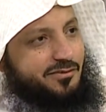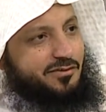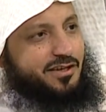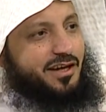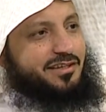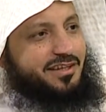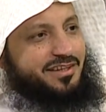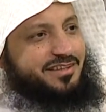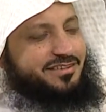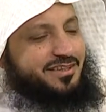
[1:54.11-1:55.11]
فكانت
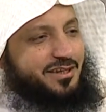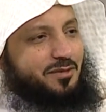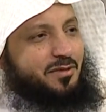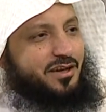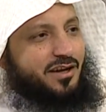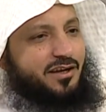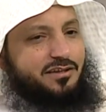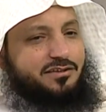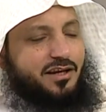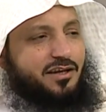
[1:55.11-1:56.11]
تلك المرأة
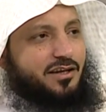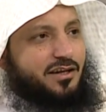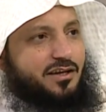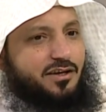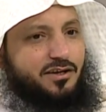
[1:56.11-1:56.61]
عند أهلها